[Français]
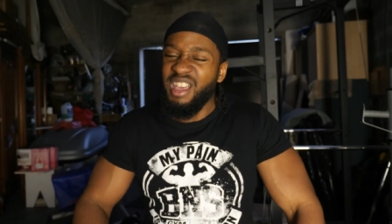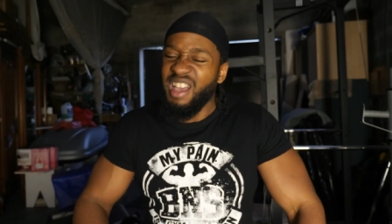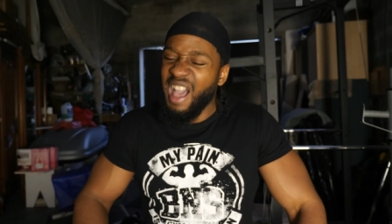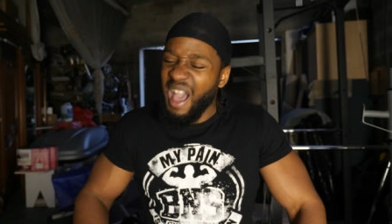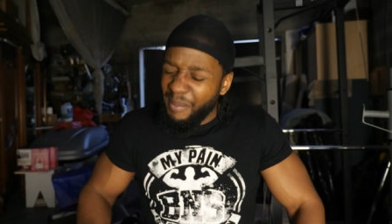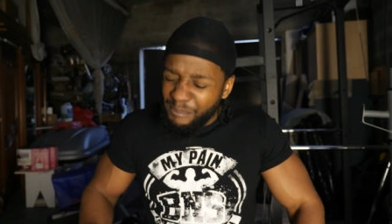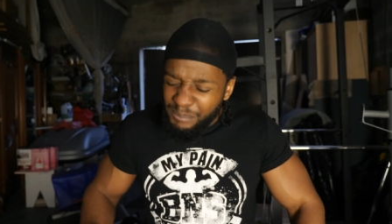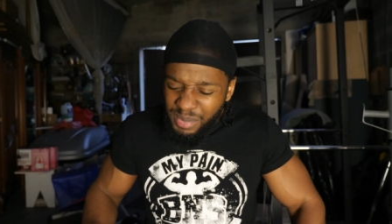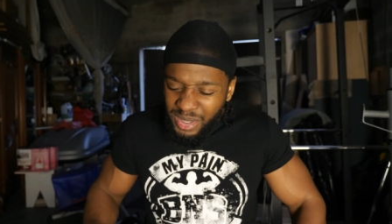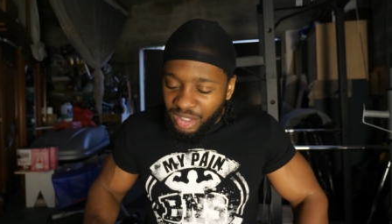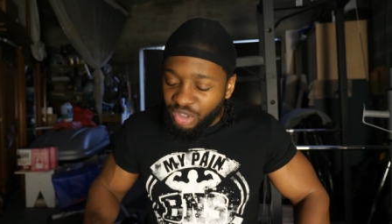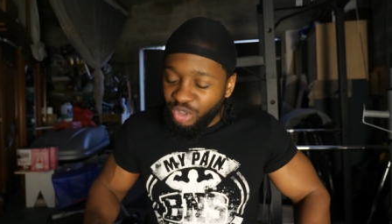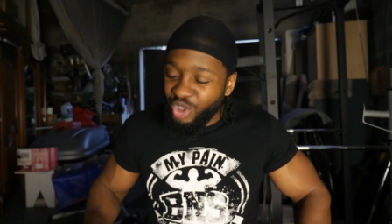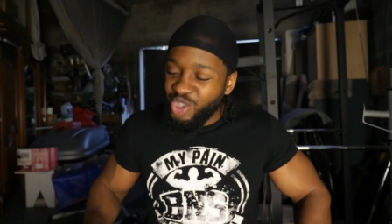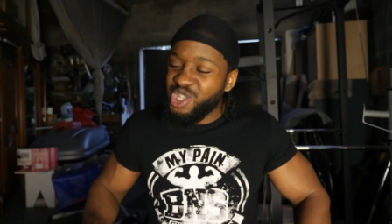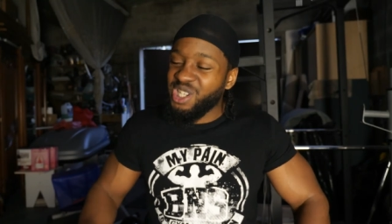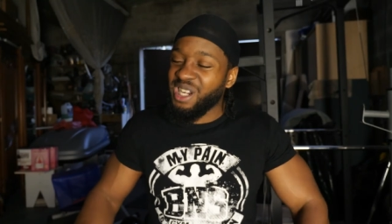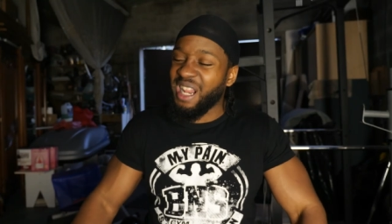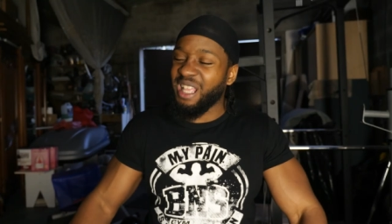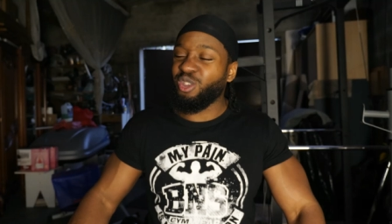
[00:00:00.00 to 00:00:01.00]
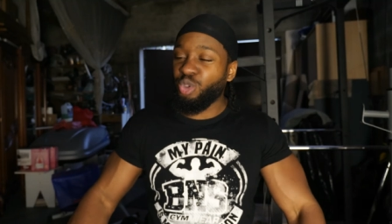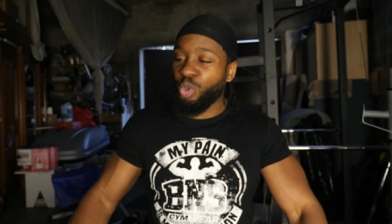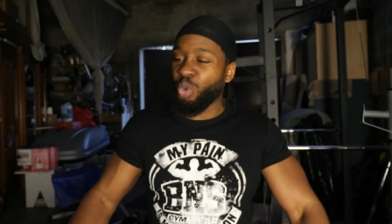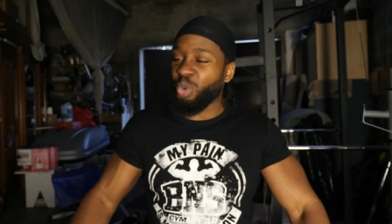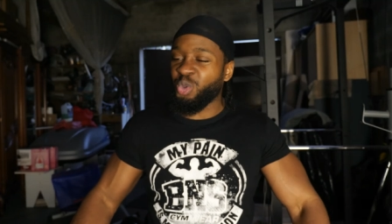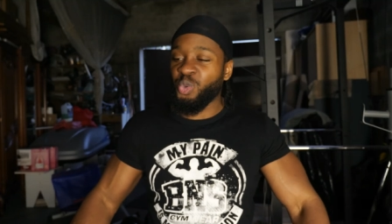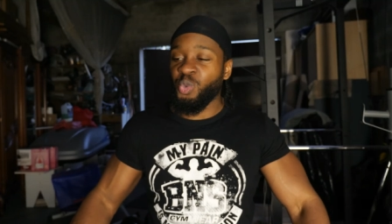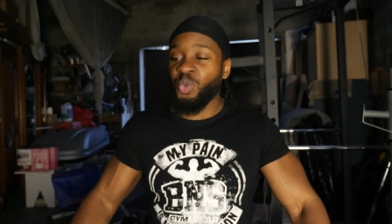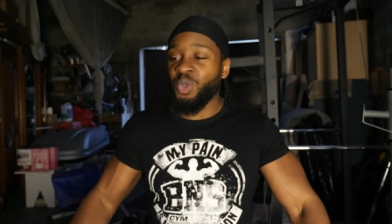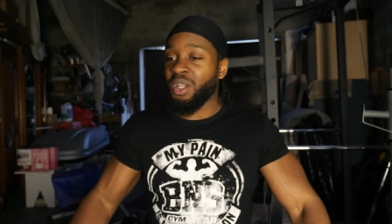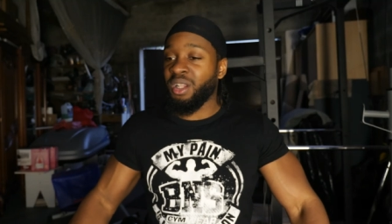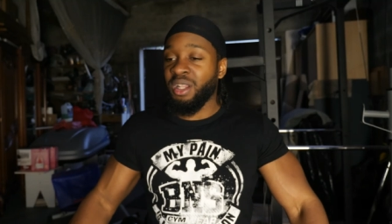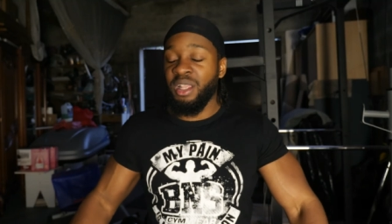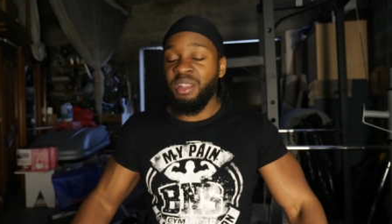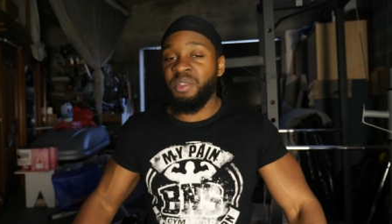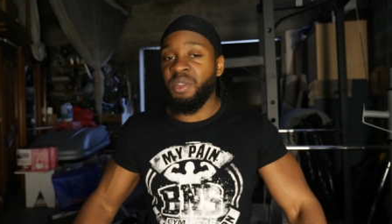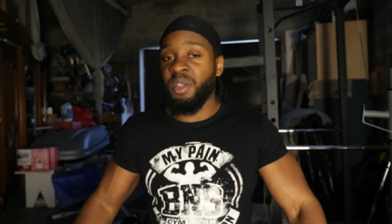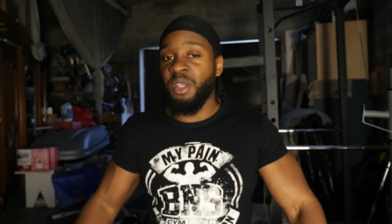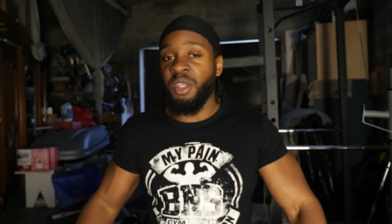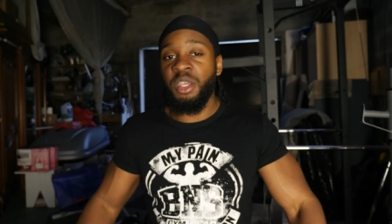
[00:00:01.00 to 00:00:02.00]
à bien sentir la tension de
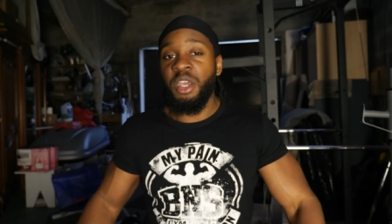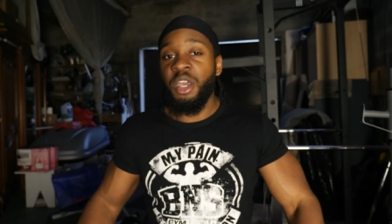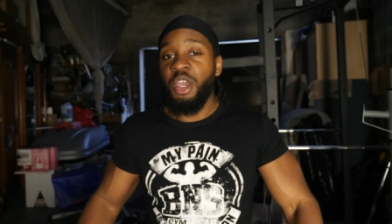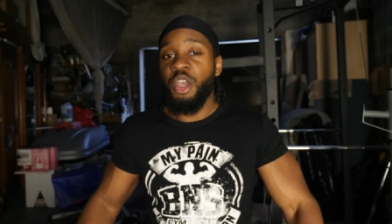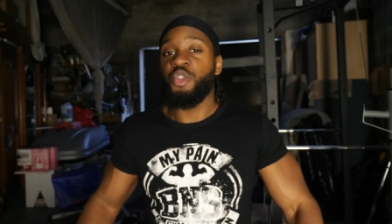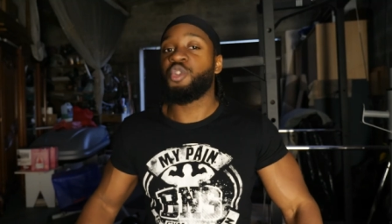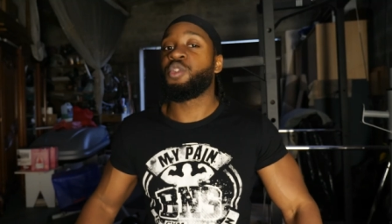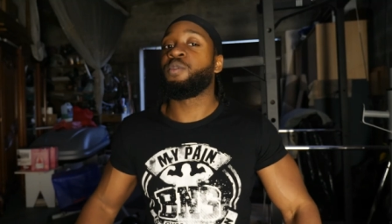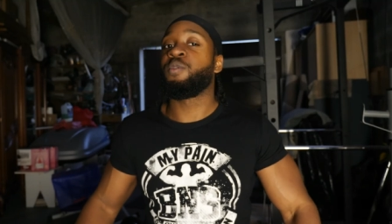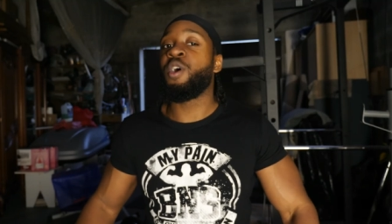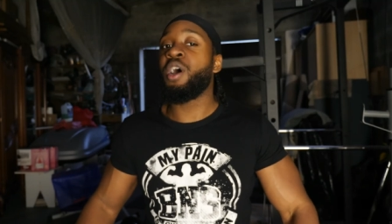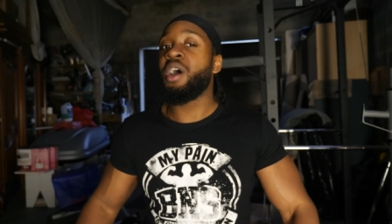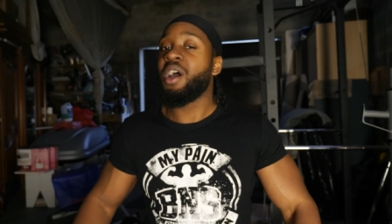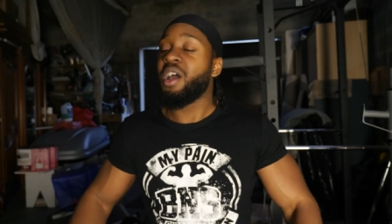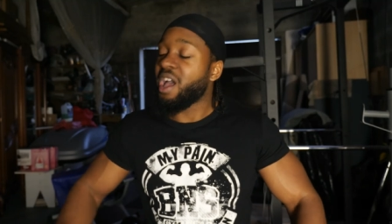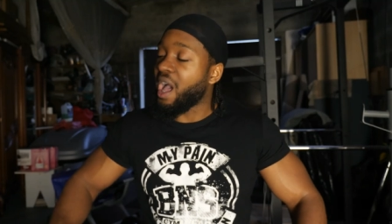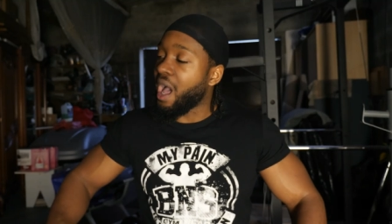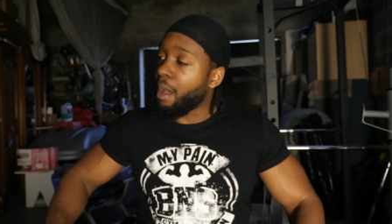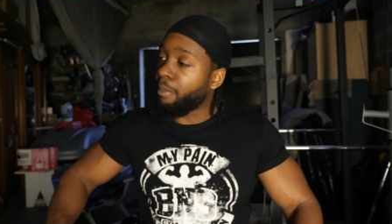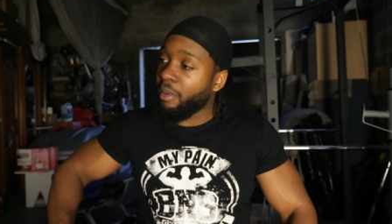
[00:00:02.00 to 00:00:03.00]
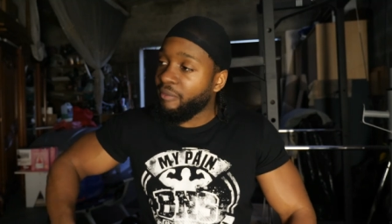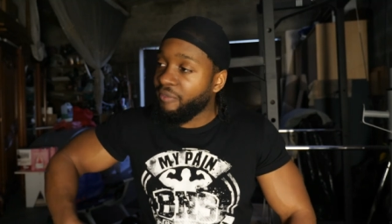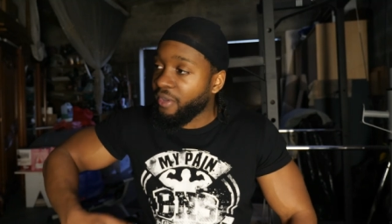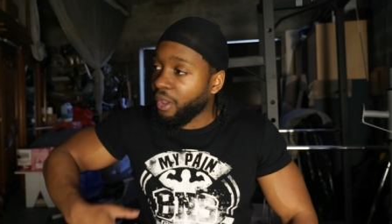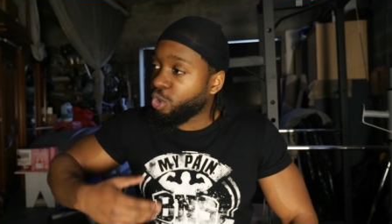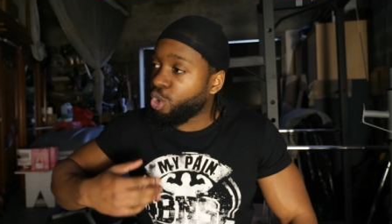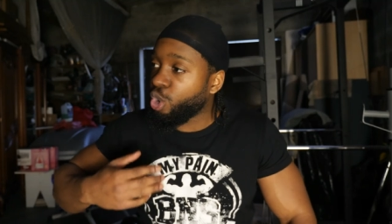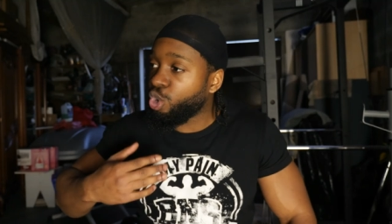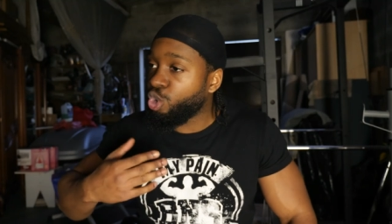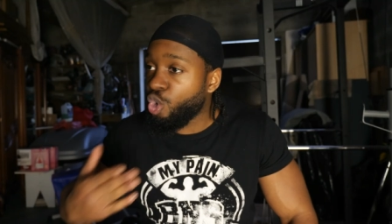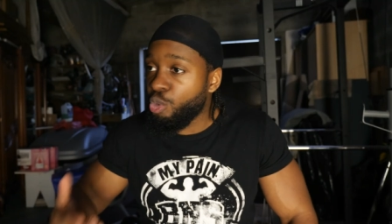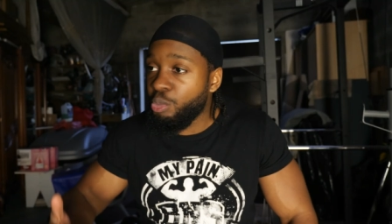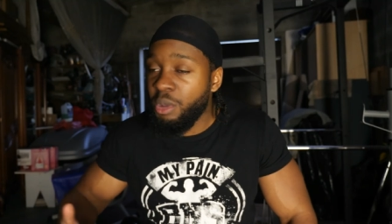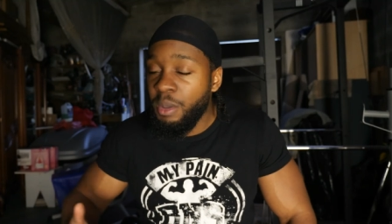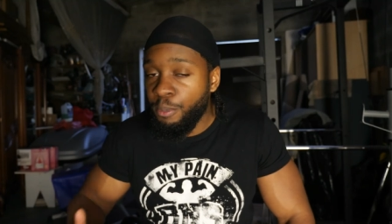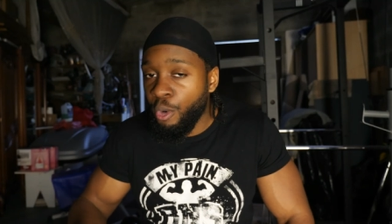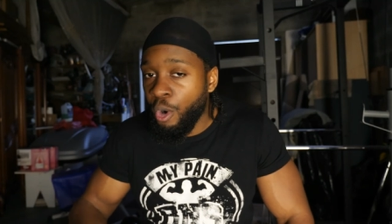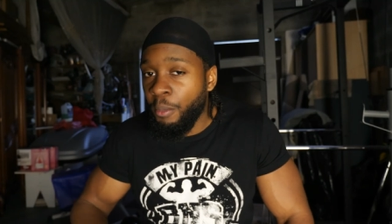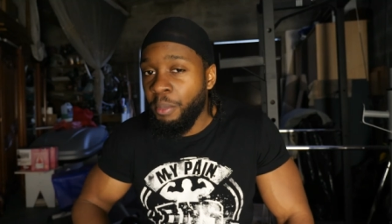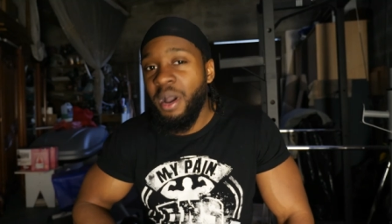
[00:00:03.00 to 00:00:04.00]
l'élastique, tu vois, à pas faire de demi
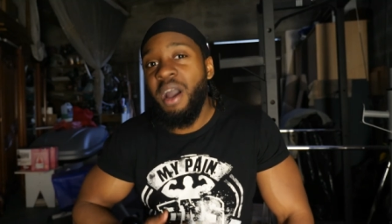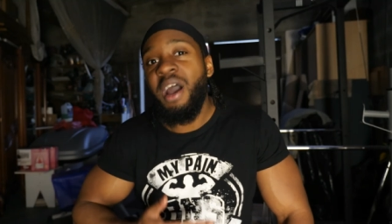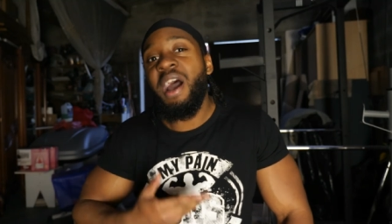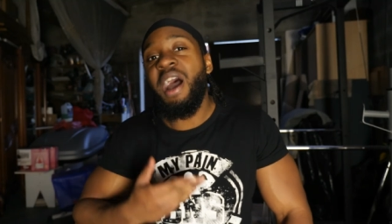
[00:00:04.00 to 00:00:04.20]
pompes,